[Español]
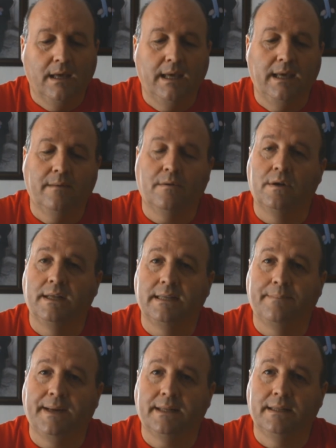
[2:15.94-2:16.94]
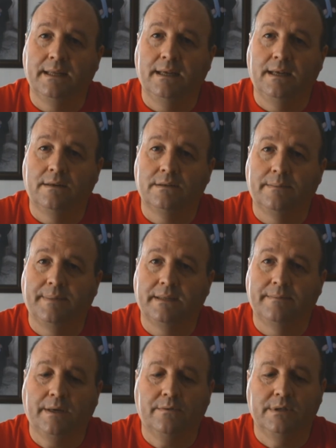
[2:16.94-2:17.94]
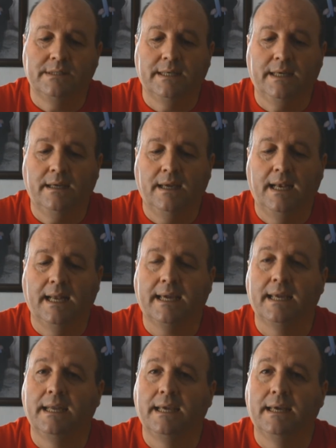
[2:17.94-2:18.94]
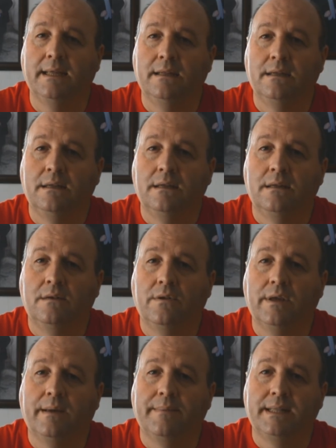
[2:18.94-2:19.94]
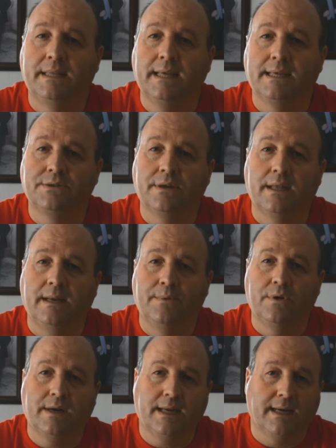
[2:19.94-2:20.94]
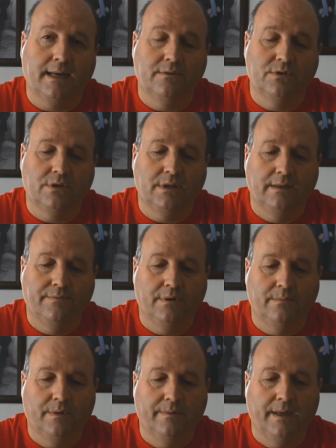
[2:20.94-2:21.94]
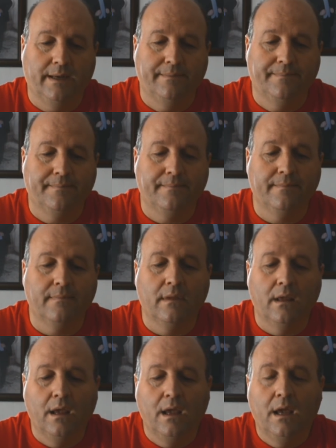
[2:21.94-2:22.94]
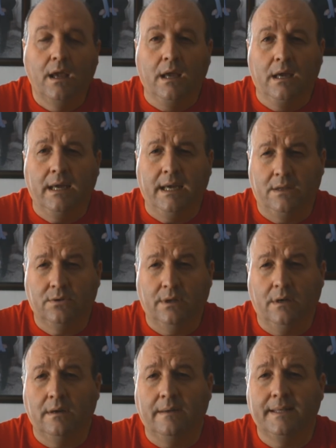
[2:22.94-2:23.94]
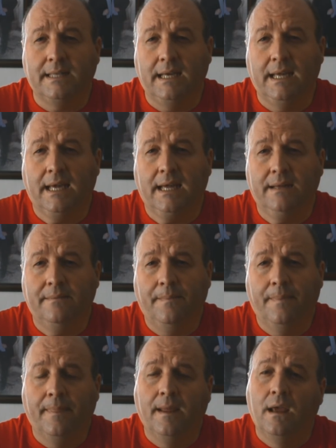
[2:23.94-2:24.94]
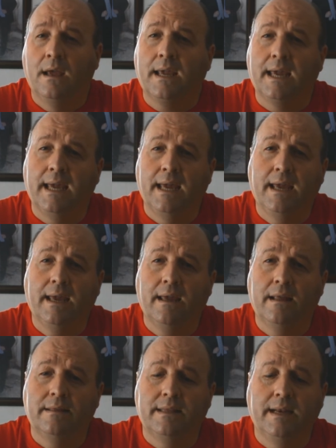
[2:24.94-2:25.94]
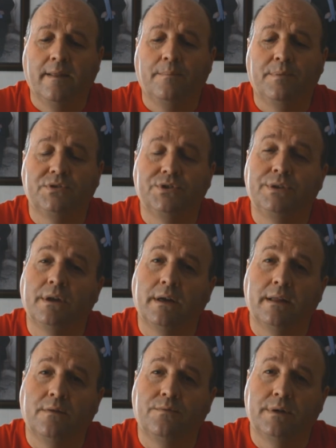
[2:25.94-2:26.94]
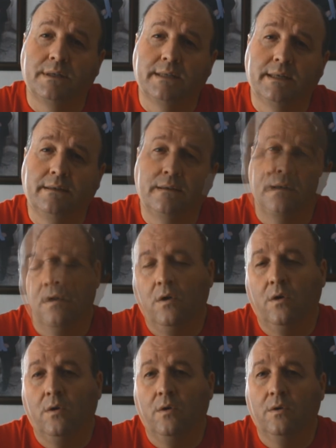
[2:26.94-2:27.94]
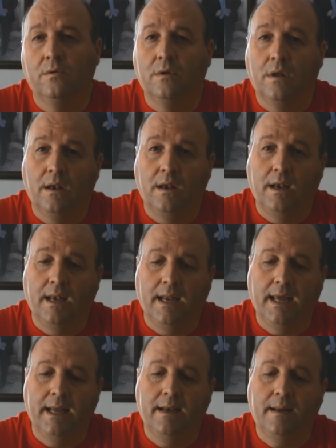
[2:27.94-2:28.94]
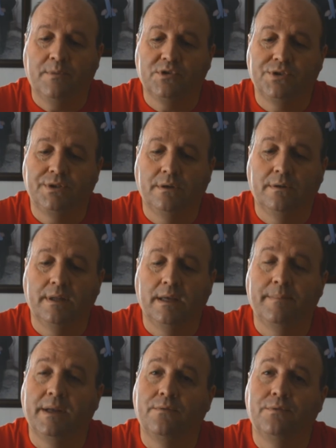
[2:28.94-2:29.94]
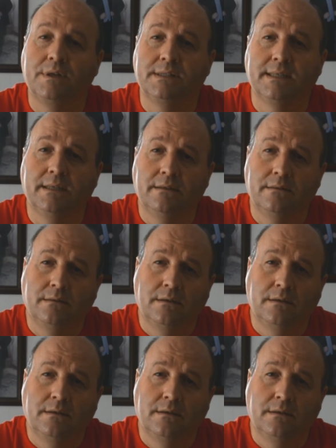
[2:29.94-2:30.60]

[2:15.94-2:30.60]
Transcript: y con esta parte la otra parte más gruesa es la que iría lógicamente en caso de que queramos recargar nuestros teléfonos móviles. Esto tiene una batería que tiene dos posiciones, dos fuerzas, con en la posición de menos fuerza